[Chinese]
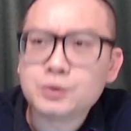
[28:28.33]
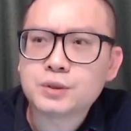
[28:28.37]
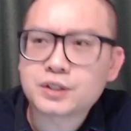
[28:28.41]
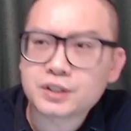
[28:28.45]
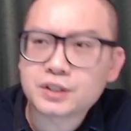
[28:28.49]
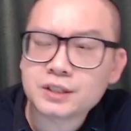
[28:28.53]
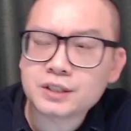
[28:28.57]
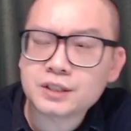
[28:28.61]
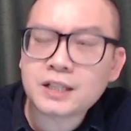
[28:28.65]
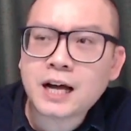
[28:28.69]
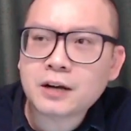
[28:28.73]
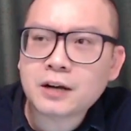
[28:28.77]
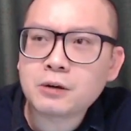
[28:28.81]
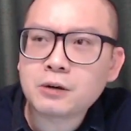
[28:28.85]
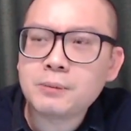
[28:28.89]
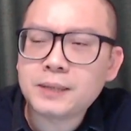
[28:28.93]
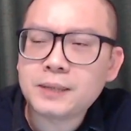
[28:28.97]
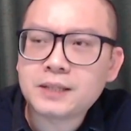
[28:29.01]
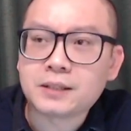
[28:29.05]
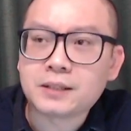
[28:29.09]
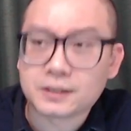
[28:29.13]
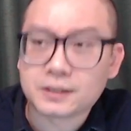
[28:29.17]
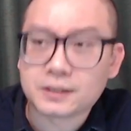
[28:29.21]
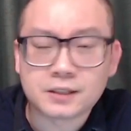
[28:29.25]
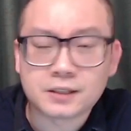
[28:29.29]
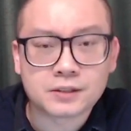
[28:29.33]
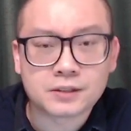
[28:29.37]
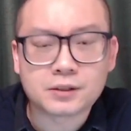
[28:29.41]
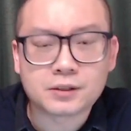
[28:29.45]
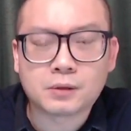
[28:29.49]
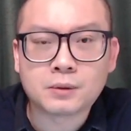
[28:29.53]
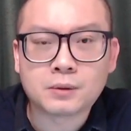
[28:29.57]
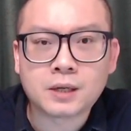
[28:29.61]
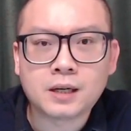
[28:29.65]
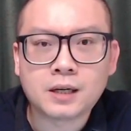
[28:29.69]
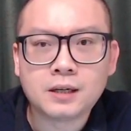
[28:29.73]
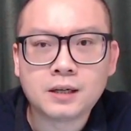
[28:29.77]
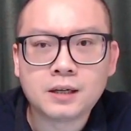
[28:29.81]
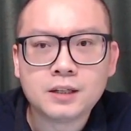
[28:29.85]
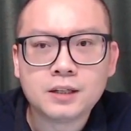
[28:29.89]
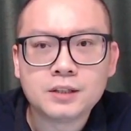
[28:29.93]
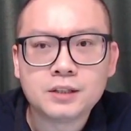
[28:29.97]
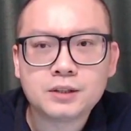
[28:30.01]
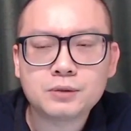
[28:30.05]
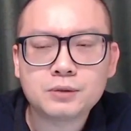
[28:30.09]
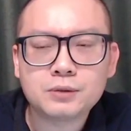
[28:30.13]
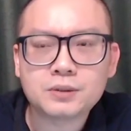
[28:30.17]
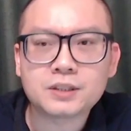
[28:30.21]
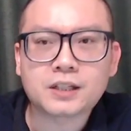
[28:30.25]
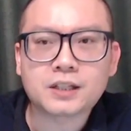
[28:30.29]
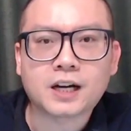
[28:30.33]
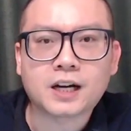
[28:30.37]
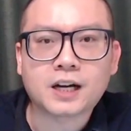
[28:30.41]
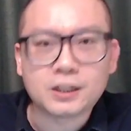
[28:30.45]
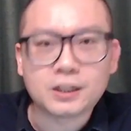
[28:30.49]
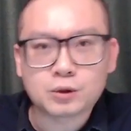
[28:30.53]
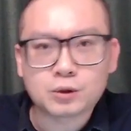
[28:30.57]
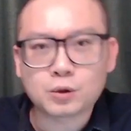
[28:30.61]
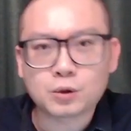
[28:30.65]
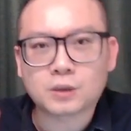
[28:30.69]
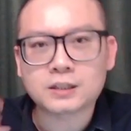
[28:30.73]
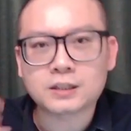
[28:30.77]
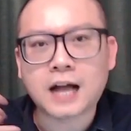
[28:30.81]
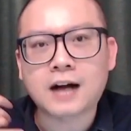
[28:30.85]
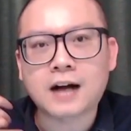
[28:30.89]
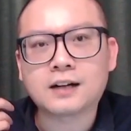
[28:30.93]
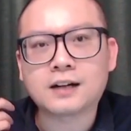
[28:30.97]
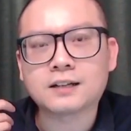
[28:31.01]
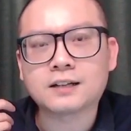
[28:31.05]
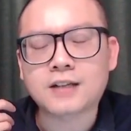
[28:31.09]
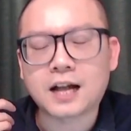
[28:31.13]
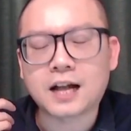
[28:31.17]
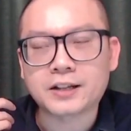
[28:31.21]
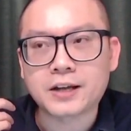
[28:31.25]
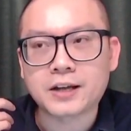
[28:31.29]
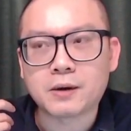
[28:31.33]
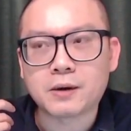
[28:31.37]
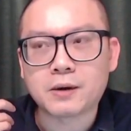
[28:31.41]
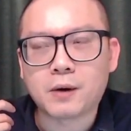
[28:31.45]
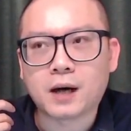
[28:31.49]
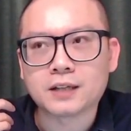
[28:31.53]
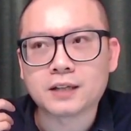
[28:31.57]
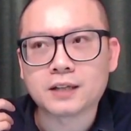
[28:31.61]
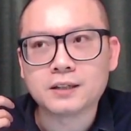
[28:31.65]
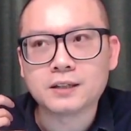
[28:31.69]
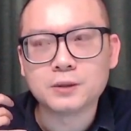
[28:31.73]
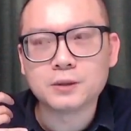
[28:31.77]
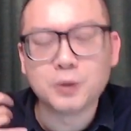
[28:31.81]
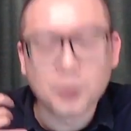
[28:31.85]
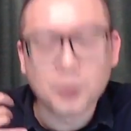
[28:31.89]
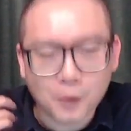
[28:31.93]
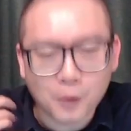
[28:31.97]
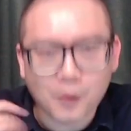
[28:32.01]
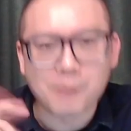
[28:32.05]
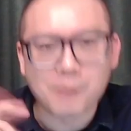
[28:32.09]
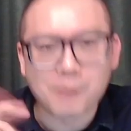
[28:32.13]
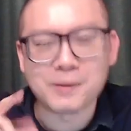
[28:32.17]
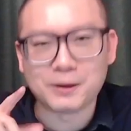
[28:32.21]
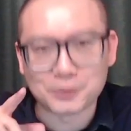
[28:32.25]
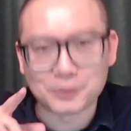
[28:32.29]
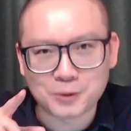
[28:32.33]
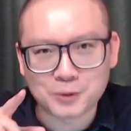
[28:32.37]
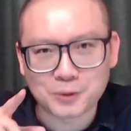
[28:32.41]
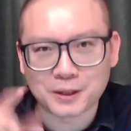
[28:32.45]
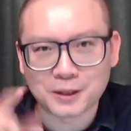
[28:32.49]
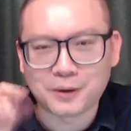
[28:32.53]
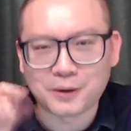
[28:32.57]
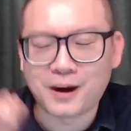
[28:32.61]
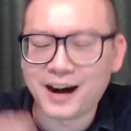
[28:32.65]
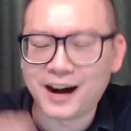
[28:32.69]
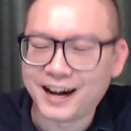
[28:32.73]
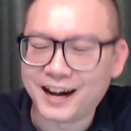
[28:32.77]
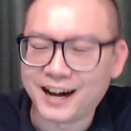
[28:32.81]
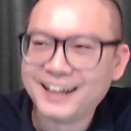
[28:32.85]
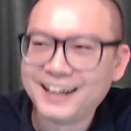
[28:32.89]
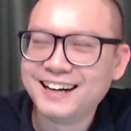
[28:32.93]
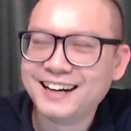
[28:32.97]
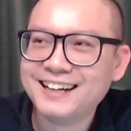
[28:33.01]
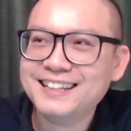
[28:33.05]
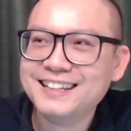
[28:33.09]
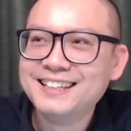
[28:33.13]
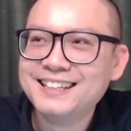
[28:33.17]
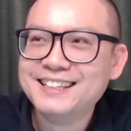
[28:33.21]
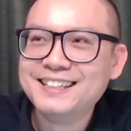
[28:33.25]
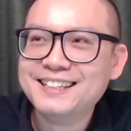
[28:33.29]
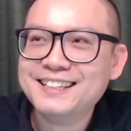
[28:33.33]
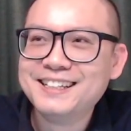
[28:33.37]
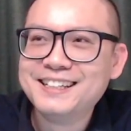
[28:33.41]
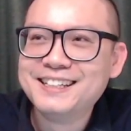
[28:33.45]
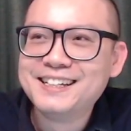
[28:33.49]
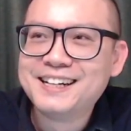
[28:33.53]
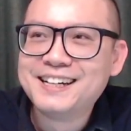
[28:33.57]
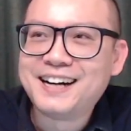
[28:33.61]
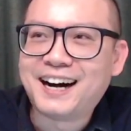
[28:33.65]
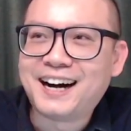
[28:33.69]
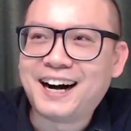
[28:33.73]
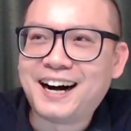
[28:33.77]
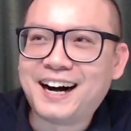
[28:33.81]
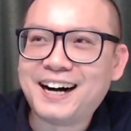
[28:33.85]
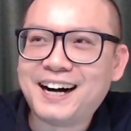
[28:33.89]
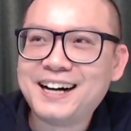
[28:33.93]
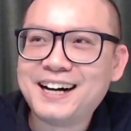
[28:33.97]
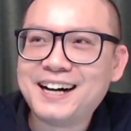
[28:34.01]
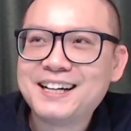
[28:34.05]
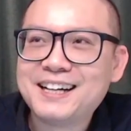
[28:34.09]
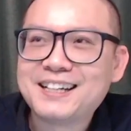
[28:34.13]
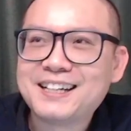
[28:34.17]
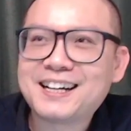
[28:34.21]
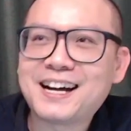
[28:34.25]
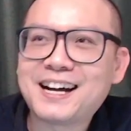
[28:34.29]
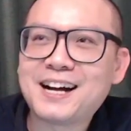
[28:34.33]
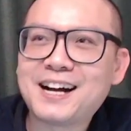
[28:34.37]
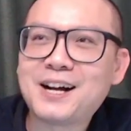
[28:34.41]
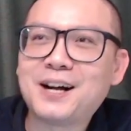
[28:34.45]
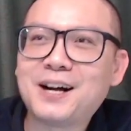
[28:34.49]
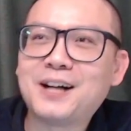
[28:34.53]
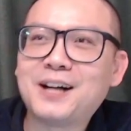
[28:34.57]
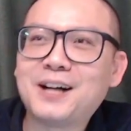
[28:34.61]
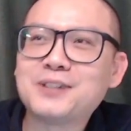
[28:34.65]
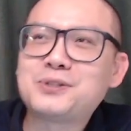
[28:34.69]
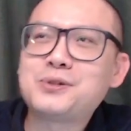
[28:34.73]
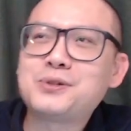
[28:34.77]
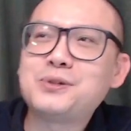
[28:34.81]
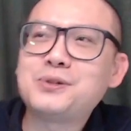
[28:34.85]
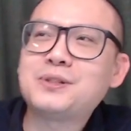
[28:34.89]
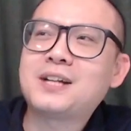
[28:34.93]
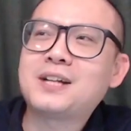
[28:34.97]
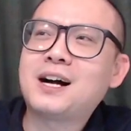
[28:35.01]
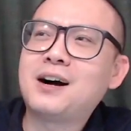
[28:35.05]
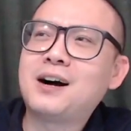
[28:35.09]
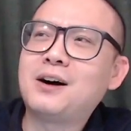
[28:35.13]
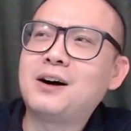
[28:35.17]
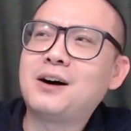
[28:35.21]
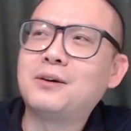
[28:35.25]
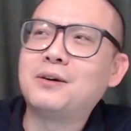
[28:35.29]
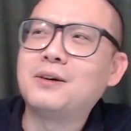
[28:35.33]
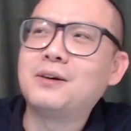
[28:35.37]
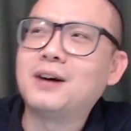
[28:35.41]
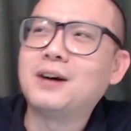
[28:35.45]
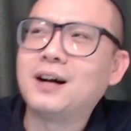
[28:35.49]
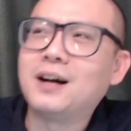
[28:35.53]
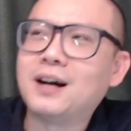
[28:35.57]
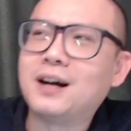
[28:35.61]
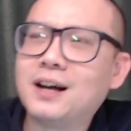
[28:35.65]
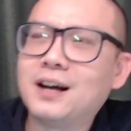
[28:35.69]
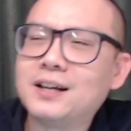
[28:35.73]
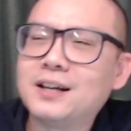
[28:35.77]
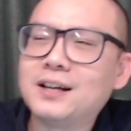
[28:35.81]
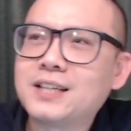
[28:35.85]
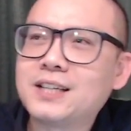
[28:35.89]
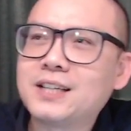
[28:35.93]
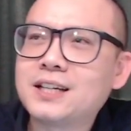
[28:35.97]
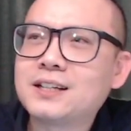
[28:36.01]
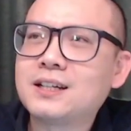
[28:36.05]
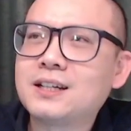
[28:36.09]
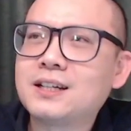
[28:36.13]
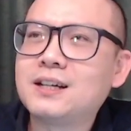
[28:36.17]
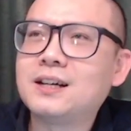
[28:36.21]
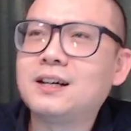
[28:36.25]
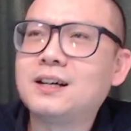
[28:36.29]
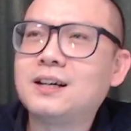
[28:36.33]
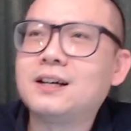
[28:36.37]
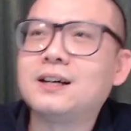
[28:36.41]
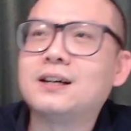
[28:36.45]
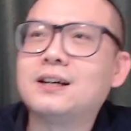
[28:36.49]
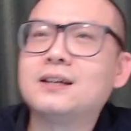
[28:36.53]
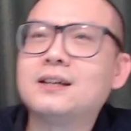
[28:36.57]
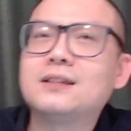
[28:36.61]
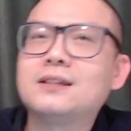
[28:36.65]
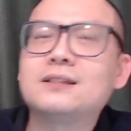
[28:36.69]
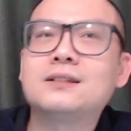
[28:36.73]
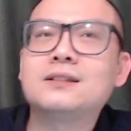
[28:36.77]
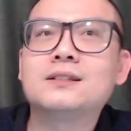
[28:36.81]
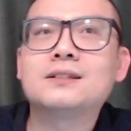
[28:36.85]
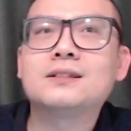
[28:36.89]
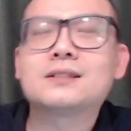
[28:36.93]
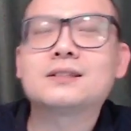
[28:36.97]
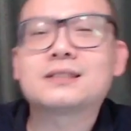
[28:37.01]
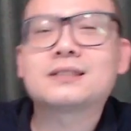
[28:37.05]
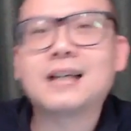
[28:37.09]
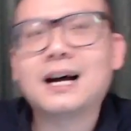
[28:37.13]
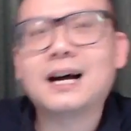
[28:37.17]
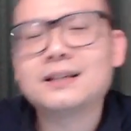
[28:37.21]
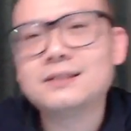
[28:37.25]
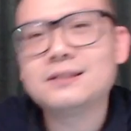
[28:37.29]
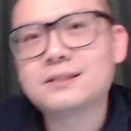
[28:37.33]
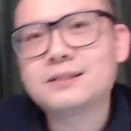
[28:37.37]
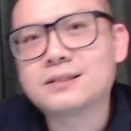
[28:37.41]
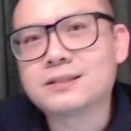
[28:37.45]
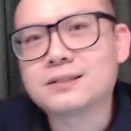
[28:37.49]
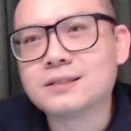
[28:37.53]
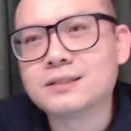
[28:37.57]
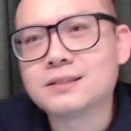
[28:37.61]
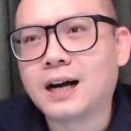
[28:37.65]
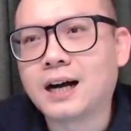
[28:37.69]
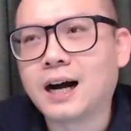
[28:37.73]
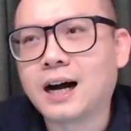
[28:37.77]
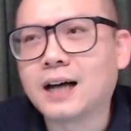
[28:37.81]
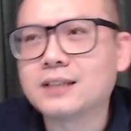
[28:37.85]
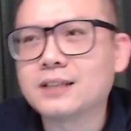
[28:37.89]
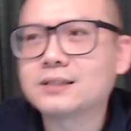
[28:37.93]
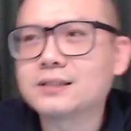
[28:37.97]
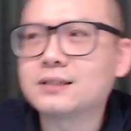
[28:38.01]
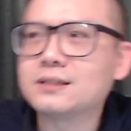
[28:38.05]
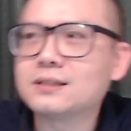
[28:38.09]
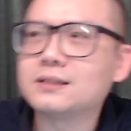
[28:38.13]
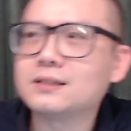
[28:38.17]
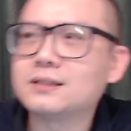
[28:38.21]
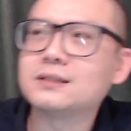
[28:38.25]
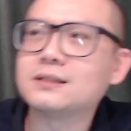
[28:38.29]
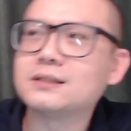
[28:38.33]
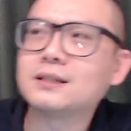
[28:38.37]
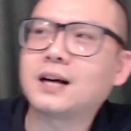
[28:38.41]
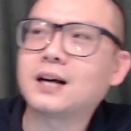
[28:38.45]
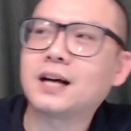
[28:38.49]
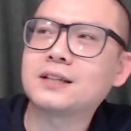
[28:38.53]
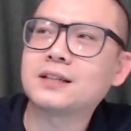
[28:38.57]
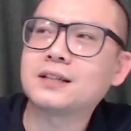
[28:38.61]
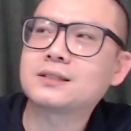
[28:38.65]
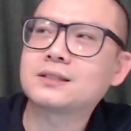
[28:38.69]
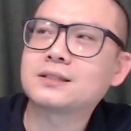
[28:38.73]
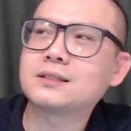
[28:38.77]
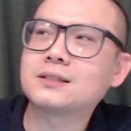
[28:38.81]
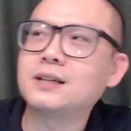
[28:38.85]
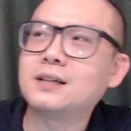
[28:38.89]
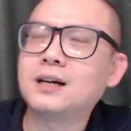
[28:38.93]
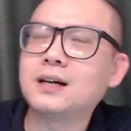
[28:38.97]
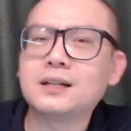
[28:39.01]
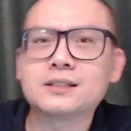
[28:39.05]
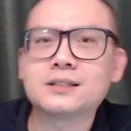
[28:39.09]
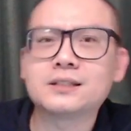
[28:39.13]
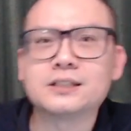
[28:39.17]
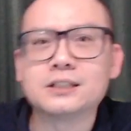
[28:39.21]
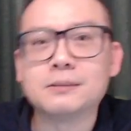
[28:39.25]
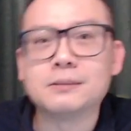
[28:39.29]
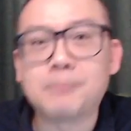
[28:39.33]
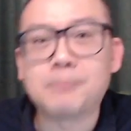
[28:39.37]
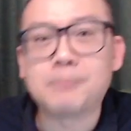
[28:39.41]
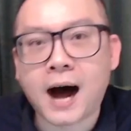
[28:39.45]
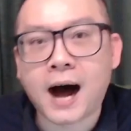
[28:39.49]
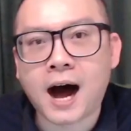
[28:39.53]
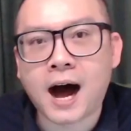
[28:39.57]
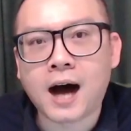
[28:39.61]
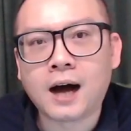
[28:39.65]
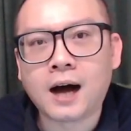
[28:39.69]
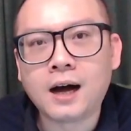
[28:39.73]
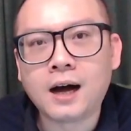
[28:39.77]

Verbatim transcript: nanometers 的时候呢，就是可以做大哥大电话的，如果没有错的话啊。那去到这个30啊，还是28，